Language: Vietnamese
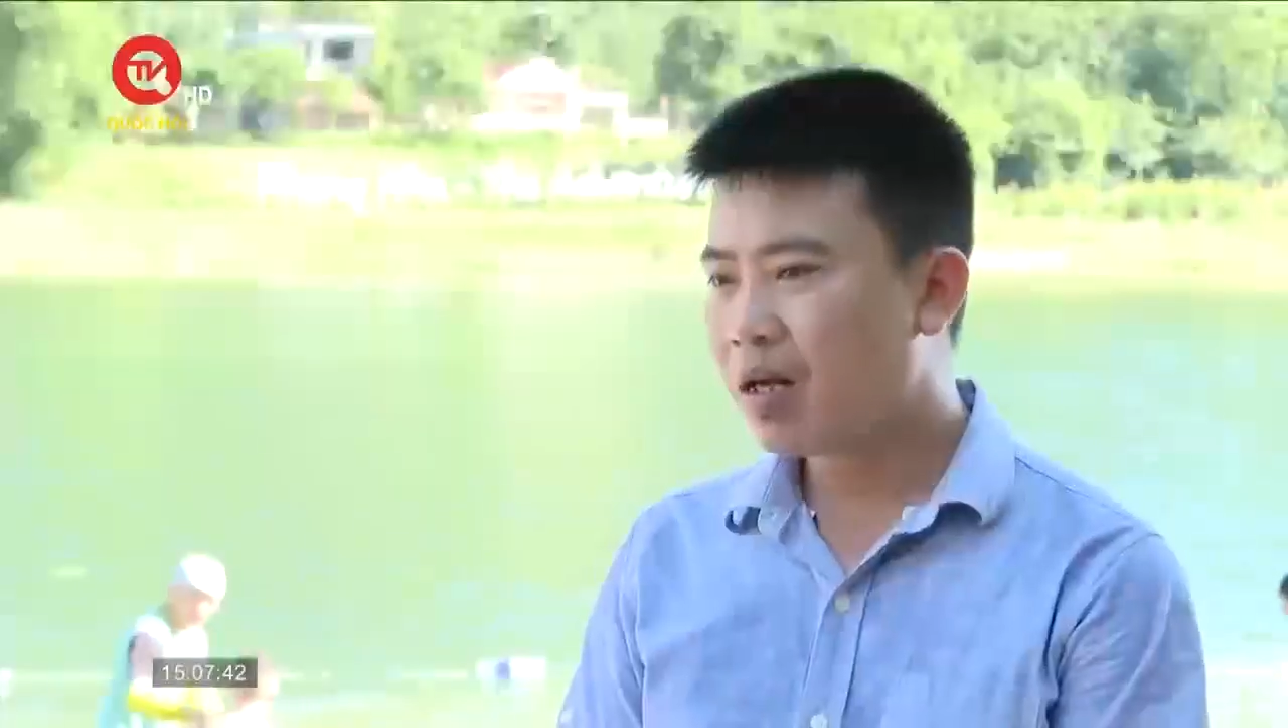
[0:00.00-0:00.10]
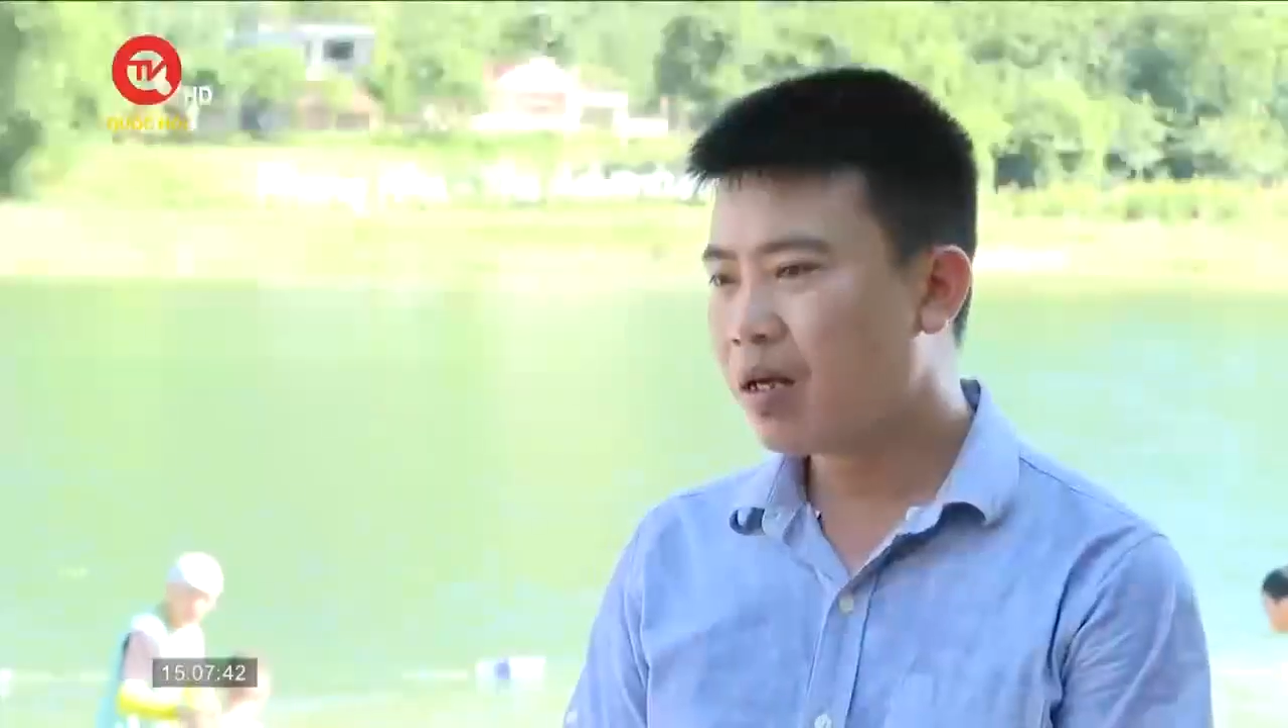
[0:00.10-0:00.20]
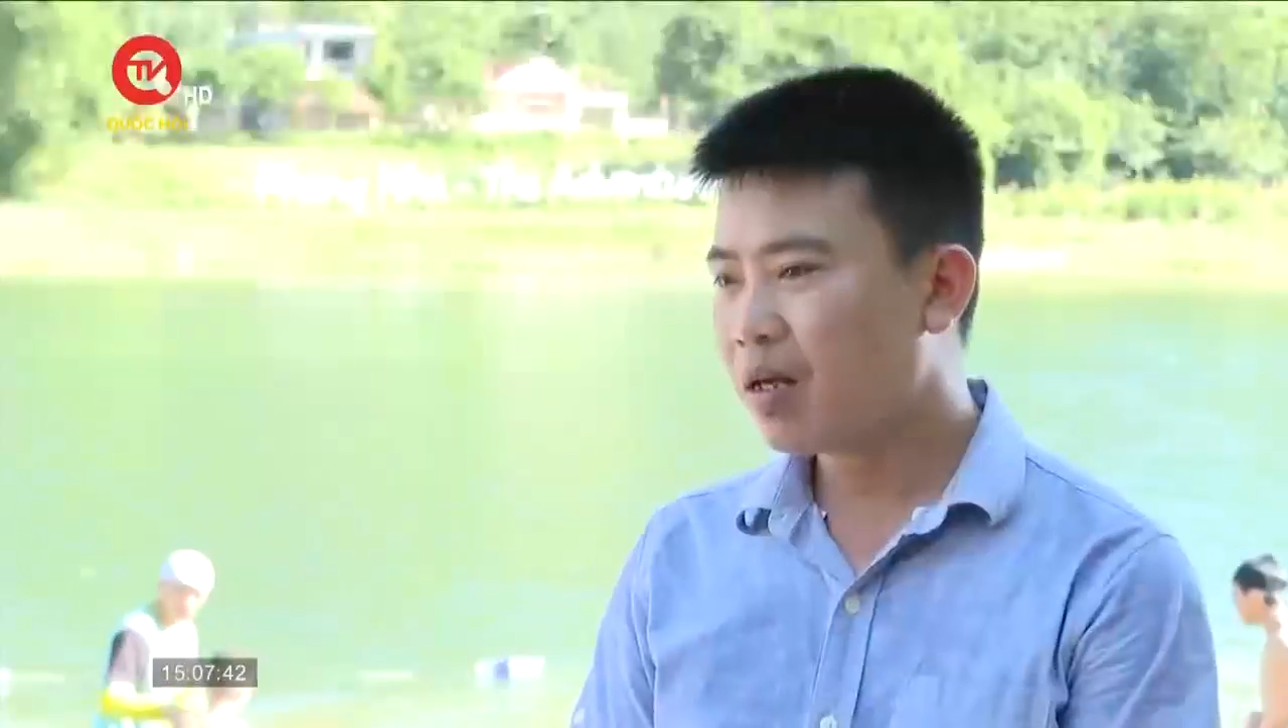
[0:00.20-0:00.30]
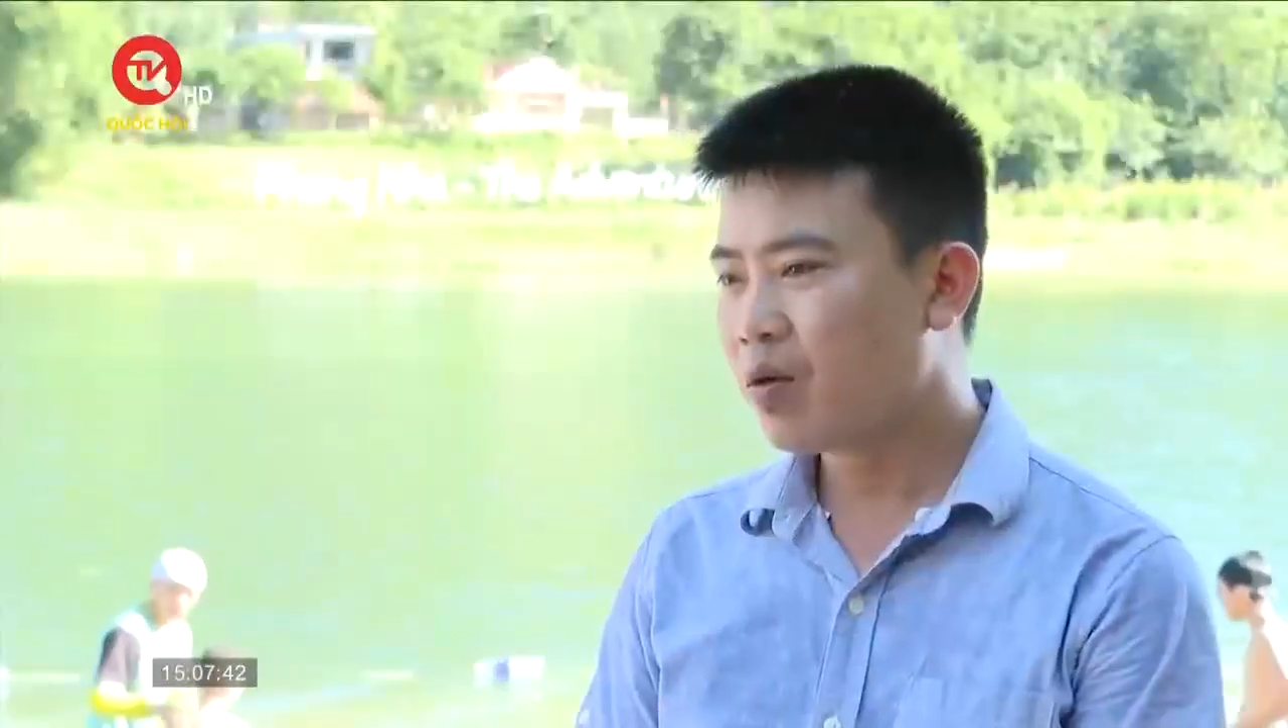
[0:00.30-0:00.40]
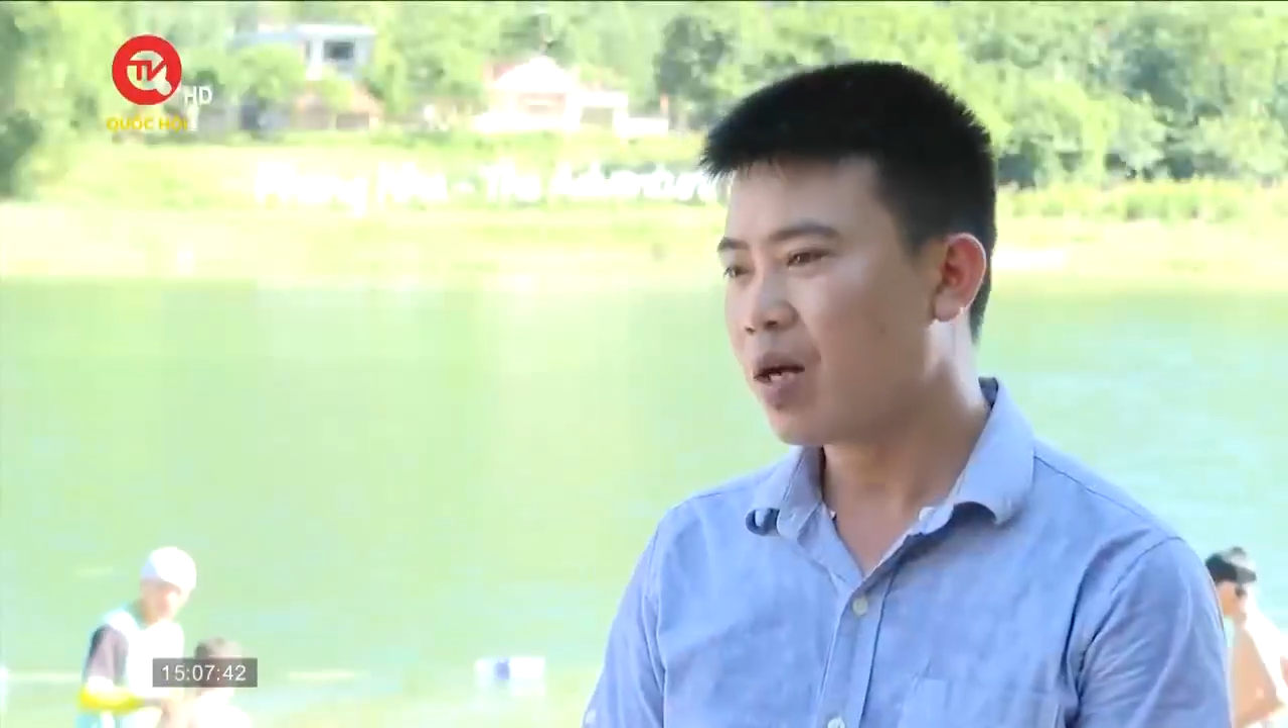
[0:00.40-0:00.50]

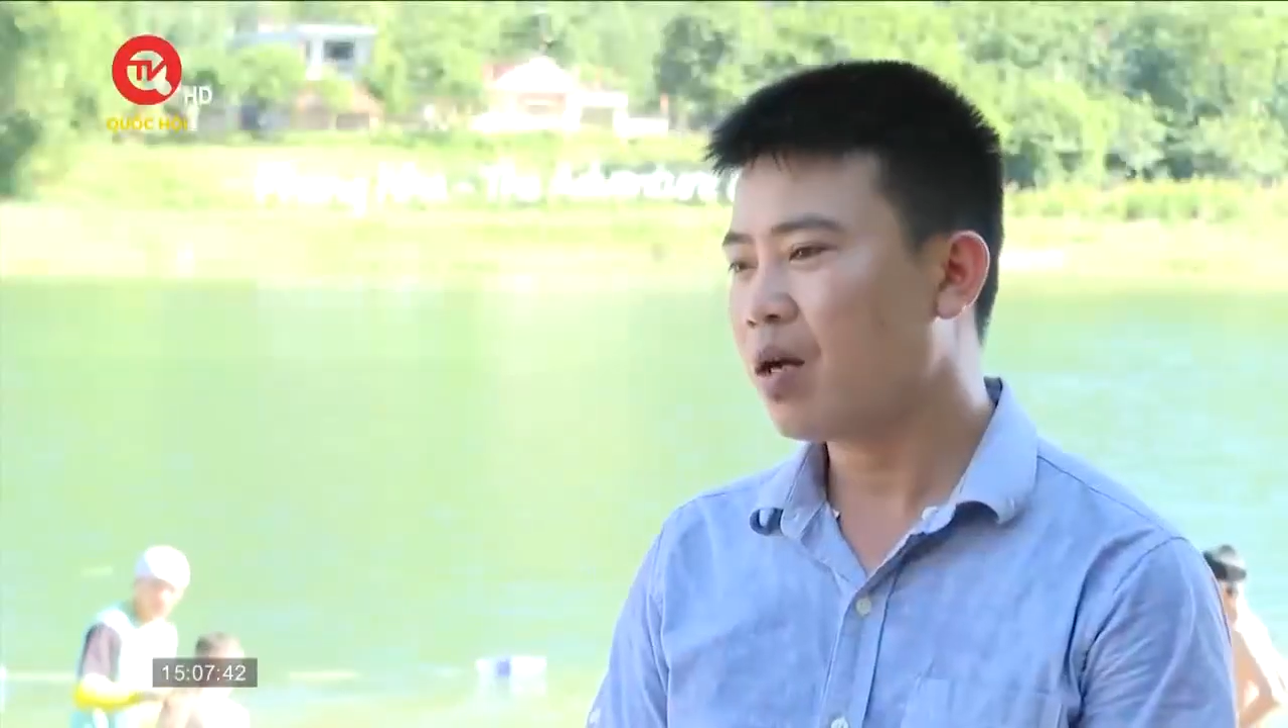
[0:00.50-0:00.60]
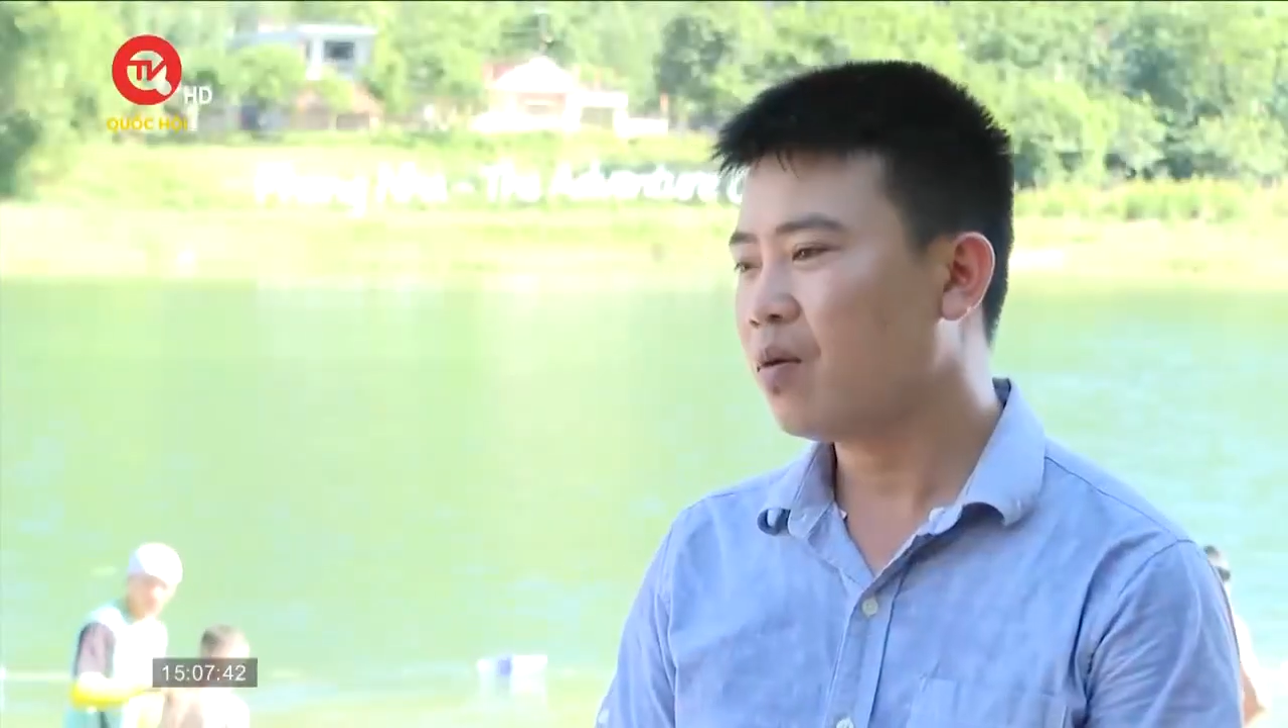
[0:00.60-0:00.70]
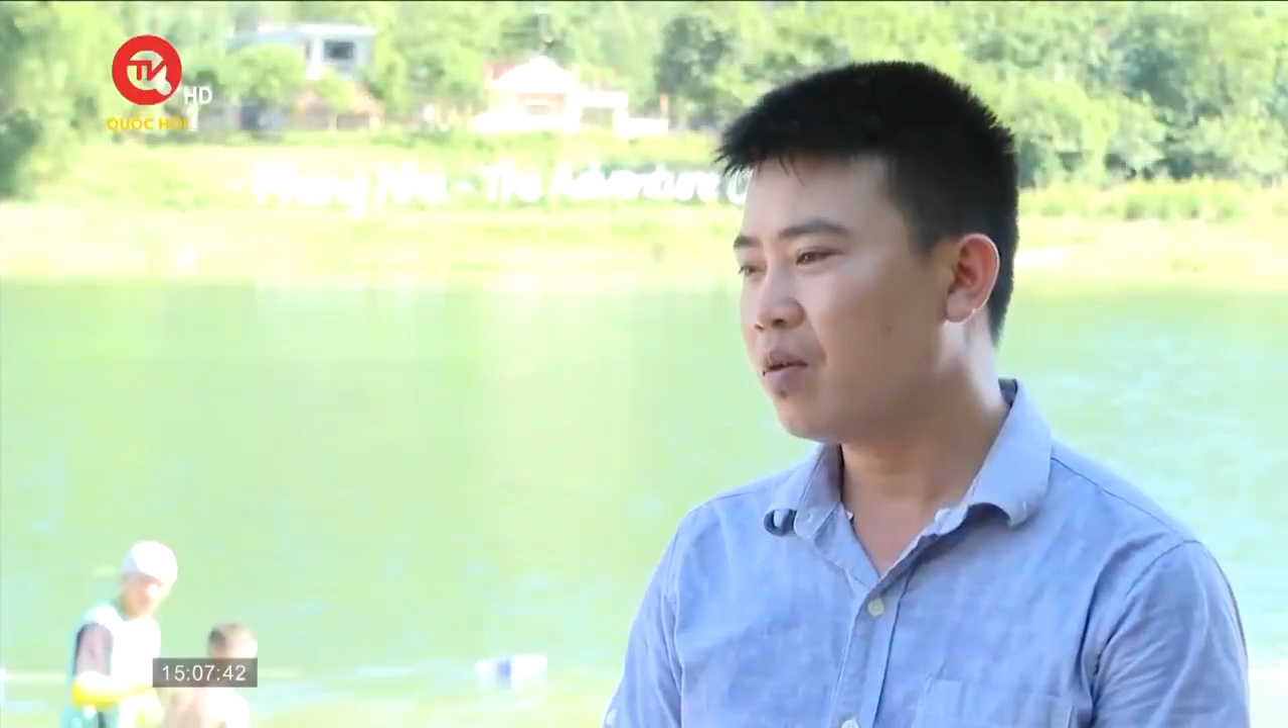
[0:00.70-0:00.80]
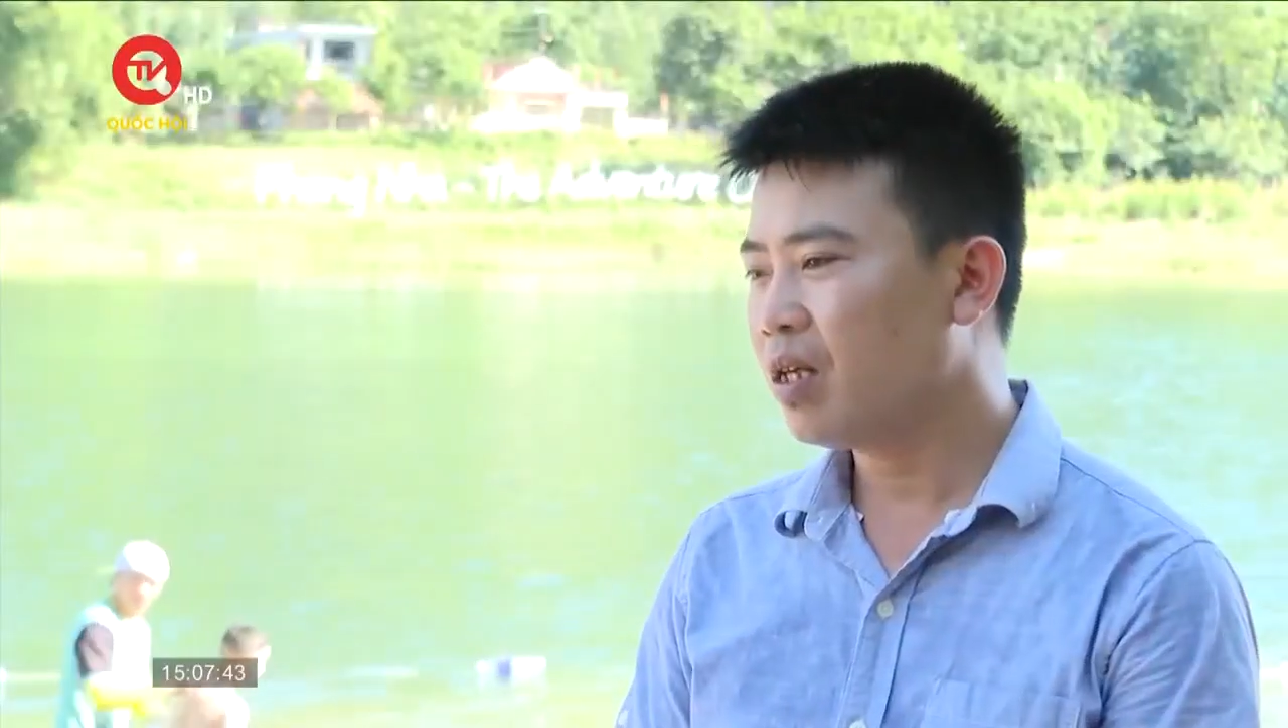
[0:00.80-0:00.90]
là cái hoạt động